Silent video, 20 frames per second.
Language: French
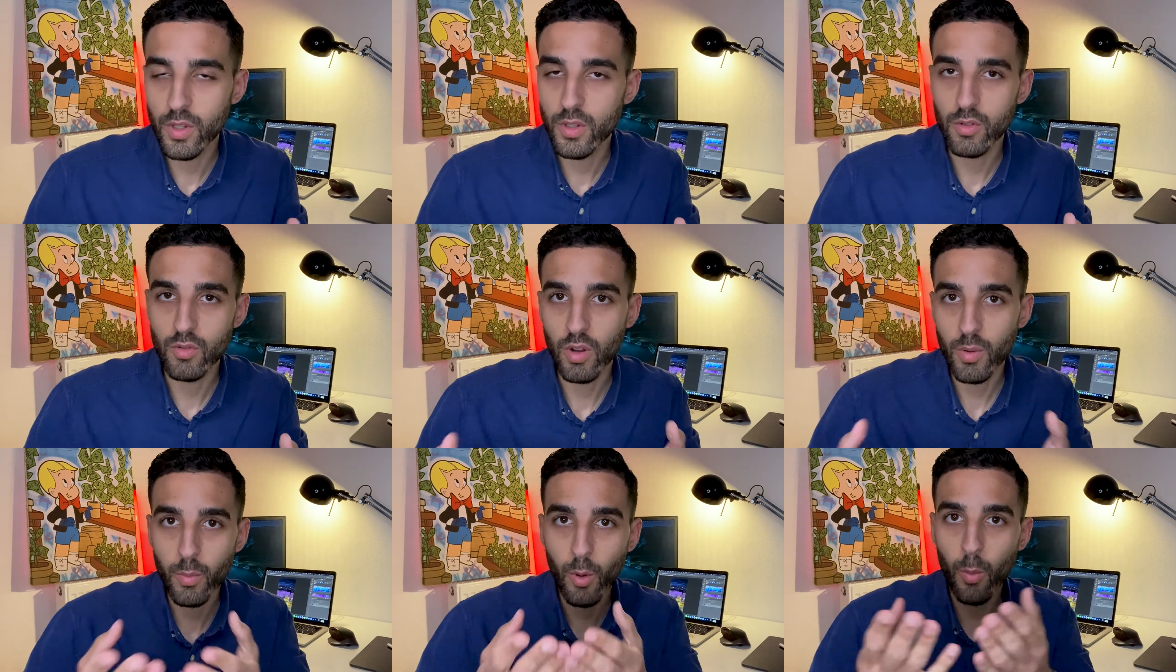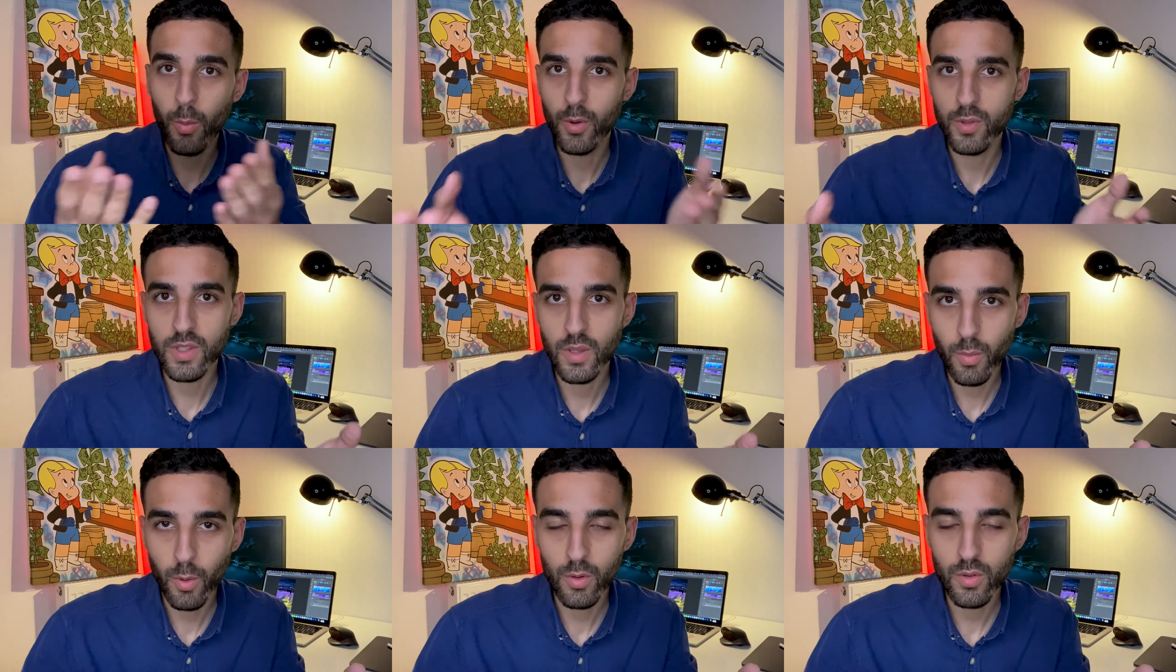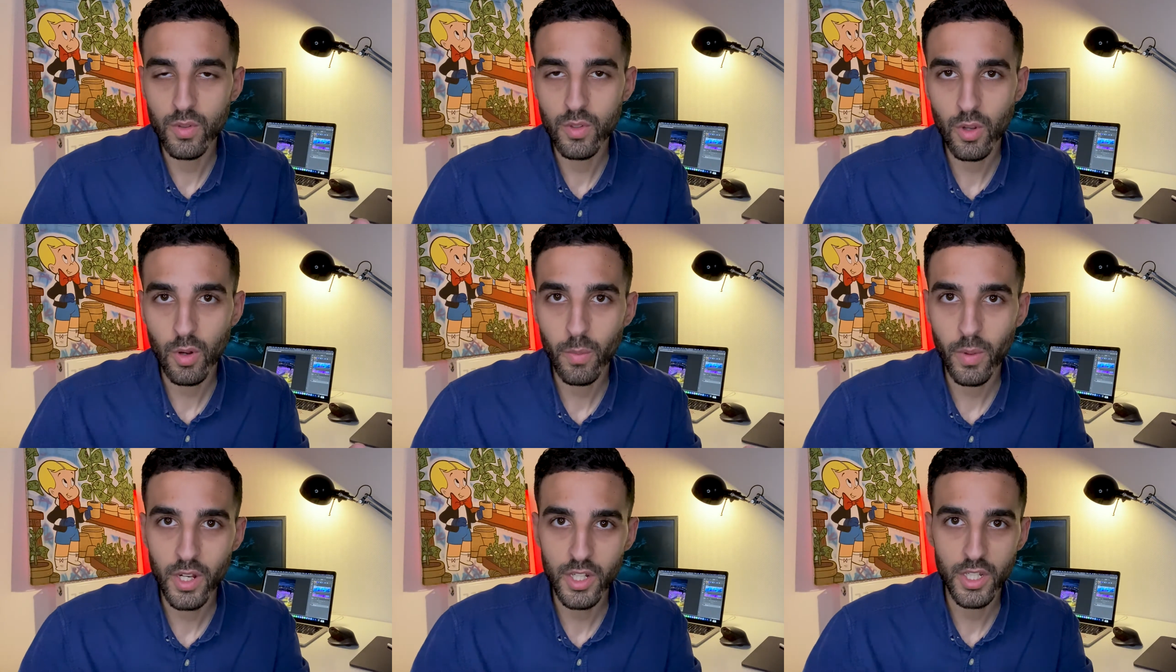tu vois, proposer un produit sur
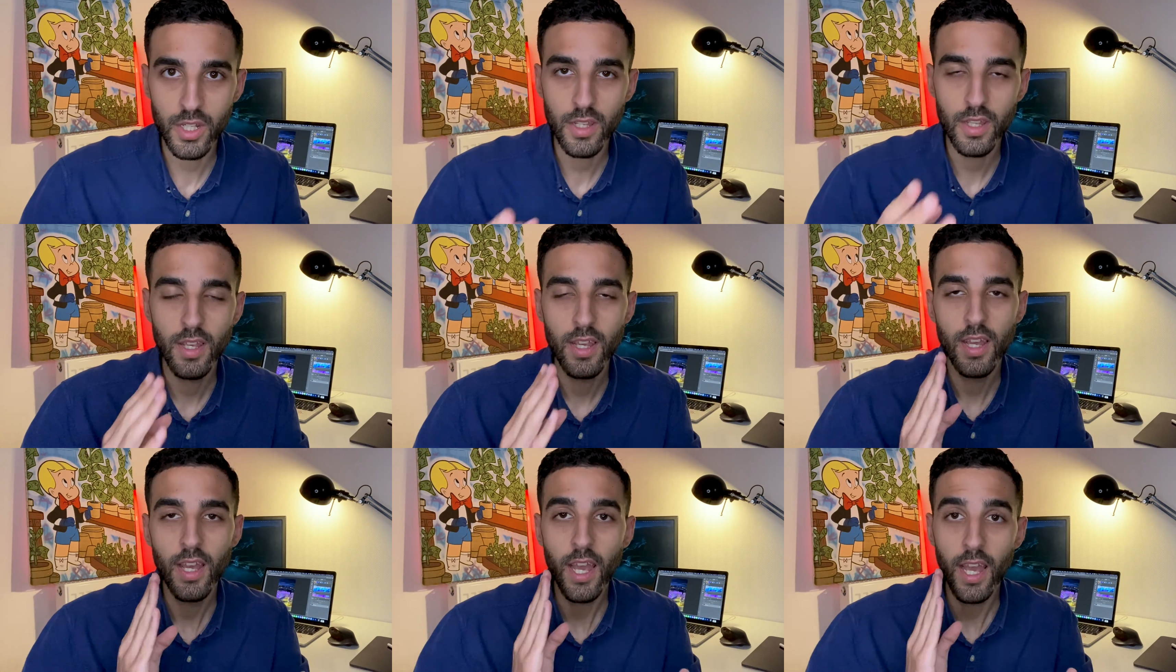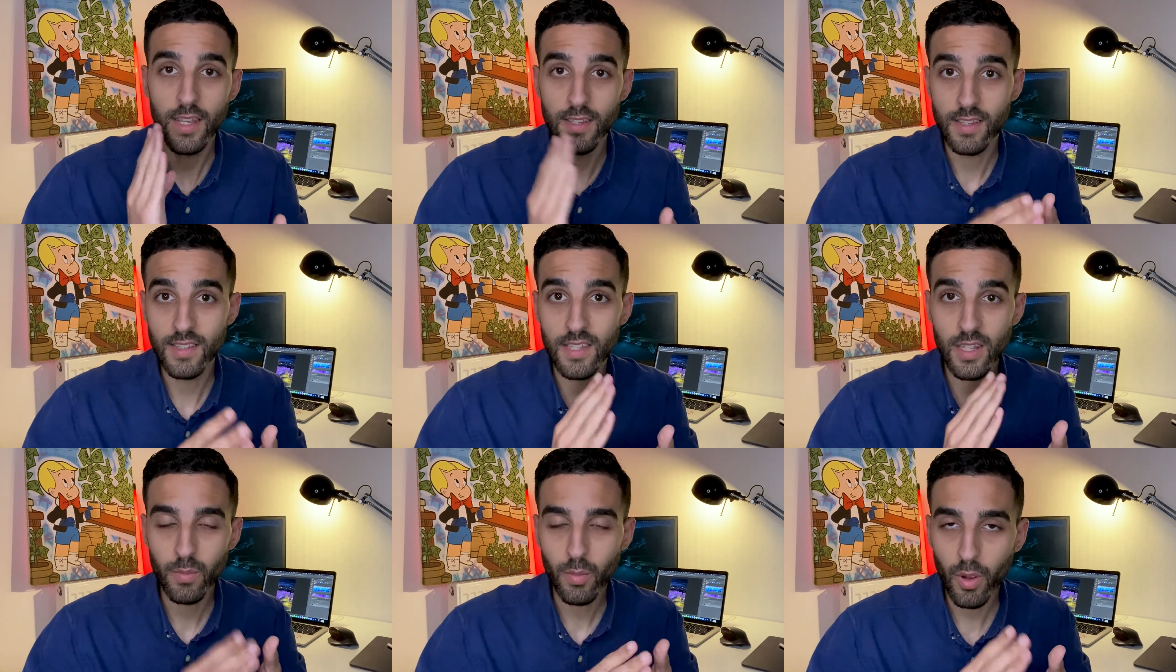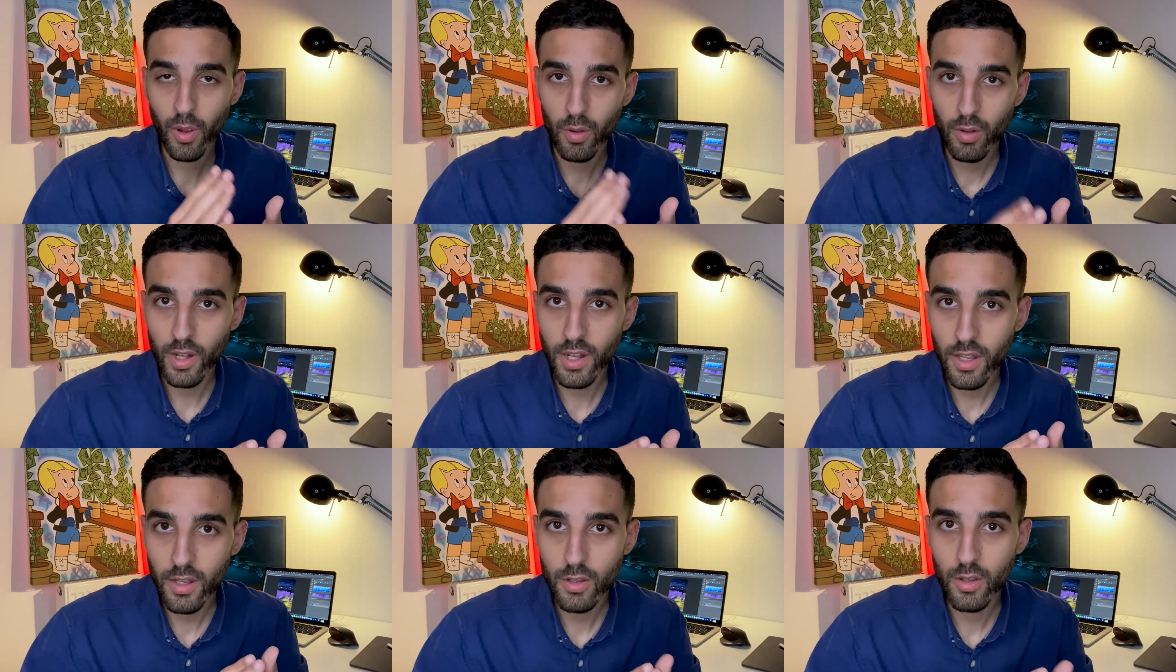le marché et c'est cette période
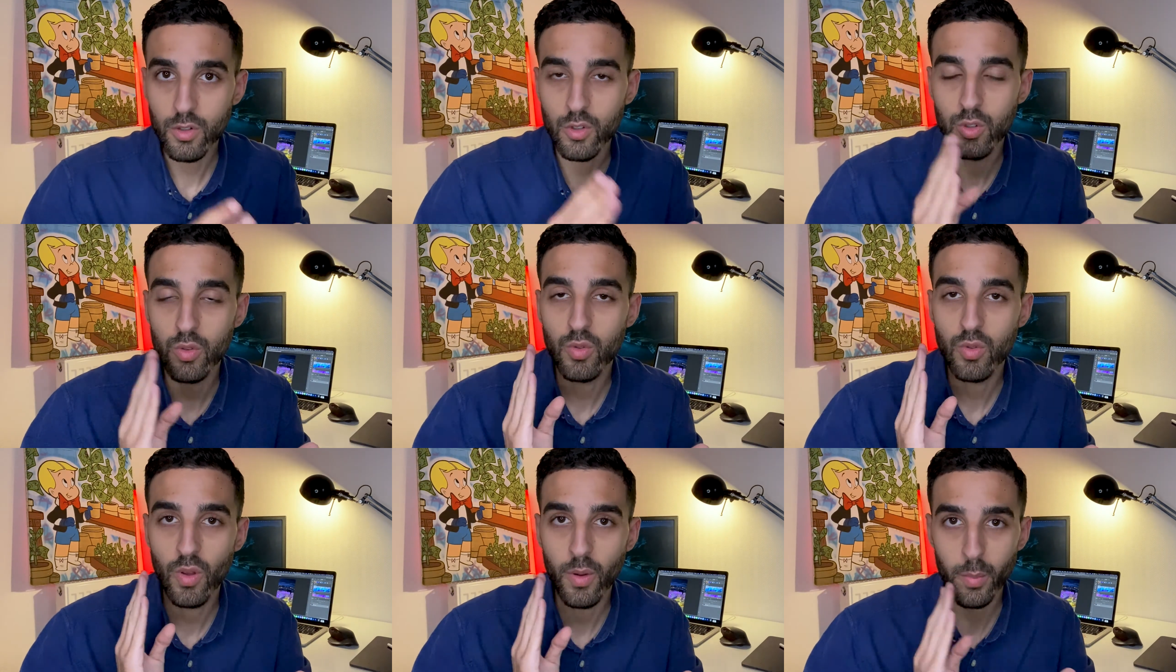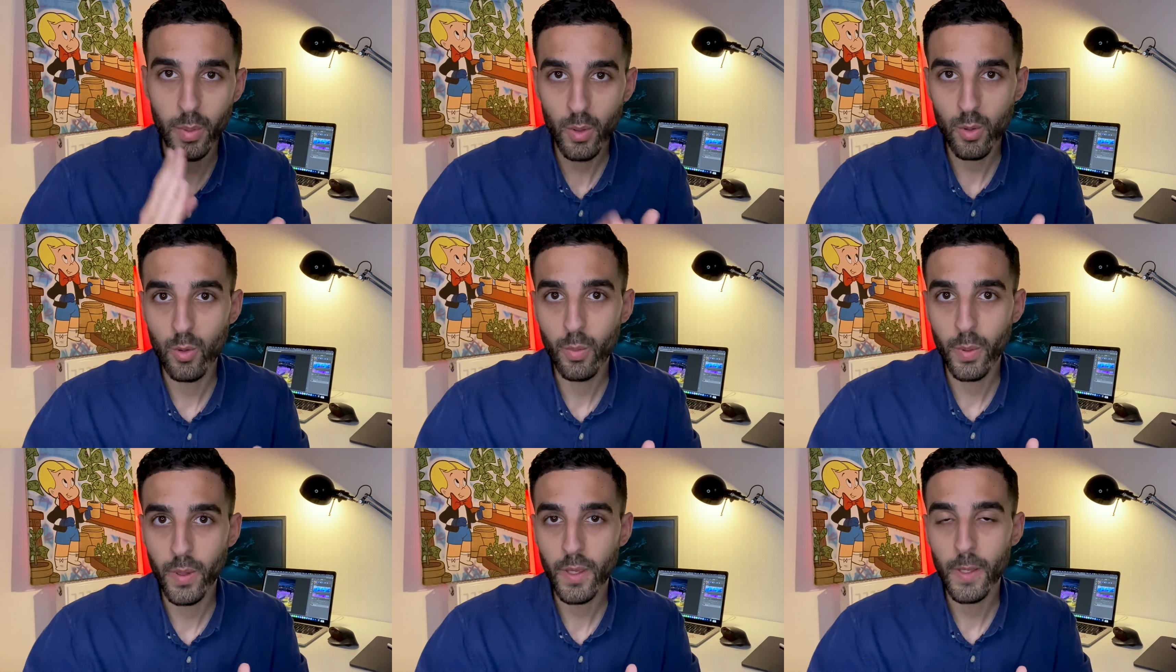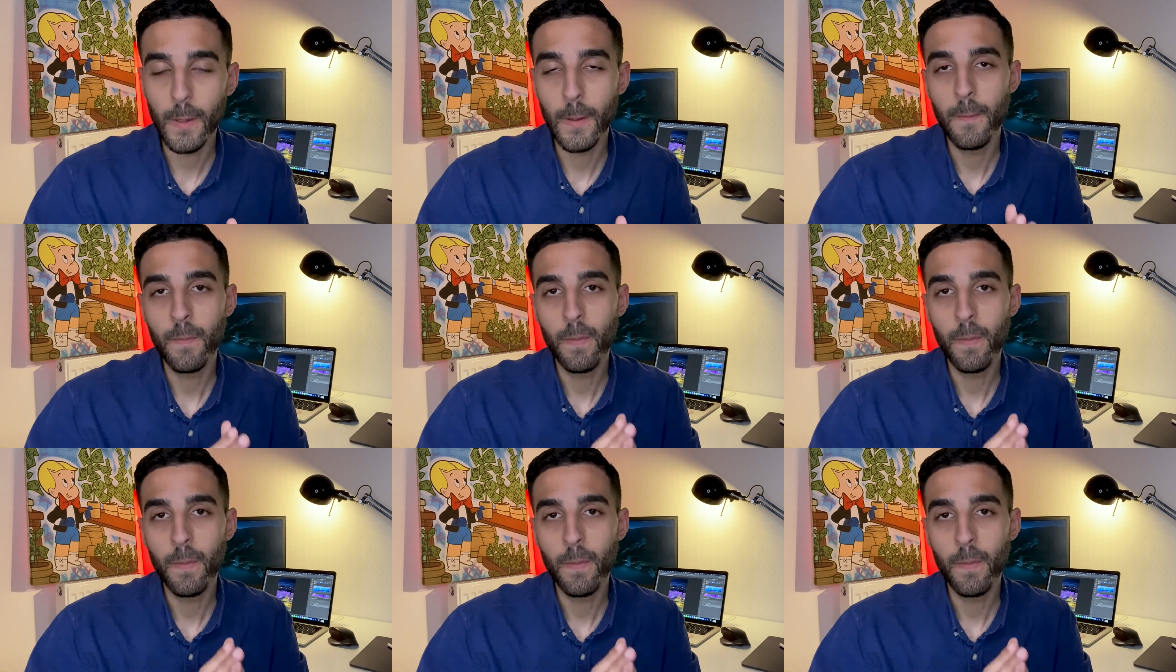là que tu ne dois pas louper